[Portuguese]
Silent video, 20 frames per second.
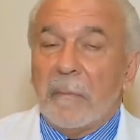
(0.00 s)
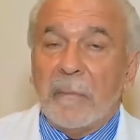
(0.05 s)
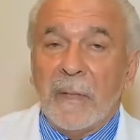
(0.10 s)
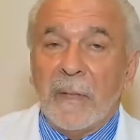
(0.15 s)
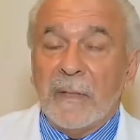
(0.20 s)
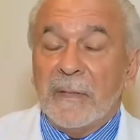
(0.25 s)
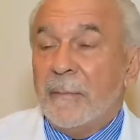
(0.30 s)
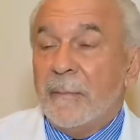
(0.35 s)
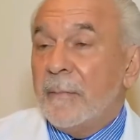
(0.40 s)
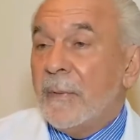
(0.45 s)

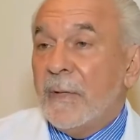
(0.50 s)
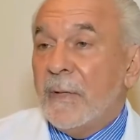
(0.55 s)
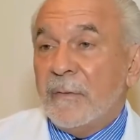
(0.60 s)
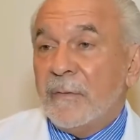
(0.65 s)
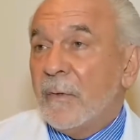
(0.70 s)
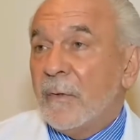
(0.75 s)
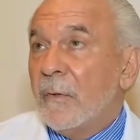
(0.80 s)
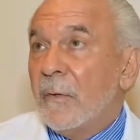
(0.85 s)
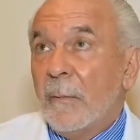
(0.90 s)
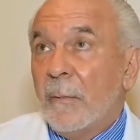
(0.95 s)
Perdi
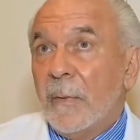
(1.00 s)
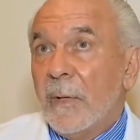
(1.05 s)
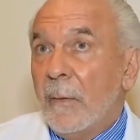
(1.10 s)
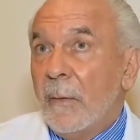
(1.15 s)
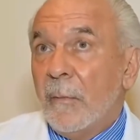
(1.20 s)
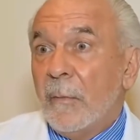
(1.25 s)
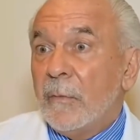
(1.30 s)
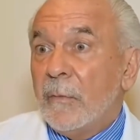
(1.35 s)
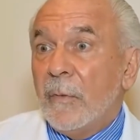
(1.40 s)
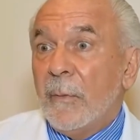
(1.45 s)
peso, eu me
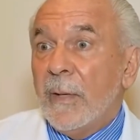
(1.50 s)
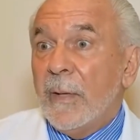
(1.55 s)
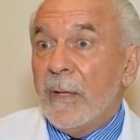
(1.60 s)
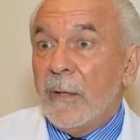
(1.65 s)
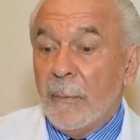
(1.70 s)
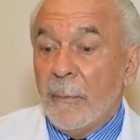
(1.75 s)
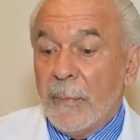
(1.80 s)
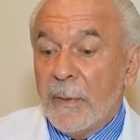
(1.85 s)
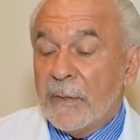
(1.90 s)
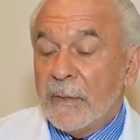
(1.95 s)
lembro muito
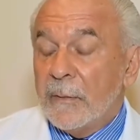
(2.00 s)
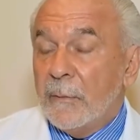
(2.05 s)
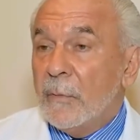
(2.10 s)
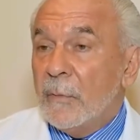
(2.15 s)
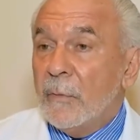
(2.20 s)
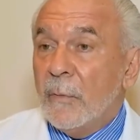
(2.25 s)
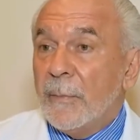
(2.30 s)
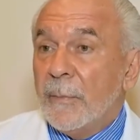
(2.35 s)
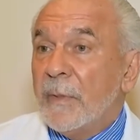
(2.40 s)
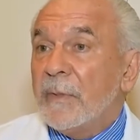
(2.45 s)
bem que eu perdi
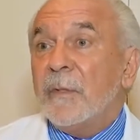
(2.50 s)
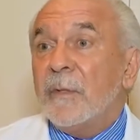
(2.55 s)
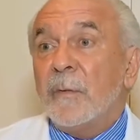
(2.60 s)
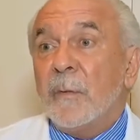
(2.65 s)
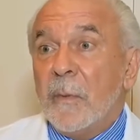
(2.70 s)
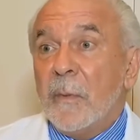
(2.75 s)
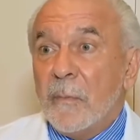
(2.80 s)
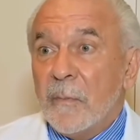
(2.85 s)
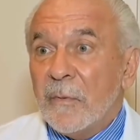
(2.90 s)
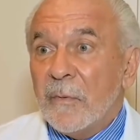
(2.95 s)
muito peso e
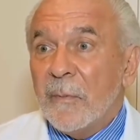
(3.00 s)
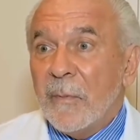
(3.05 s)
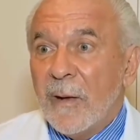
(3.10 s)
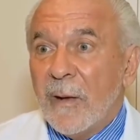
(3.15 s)
dormi muito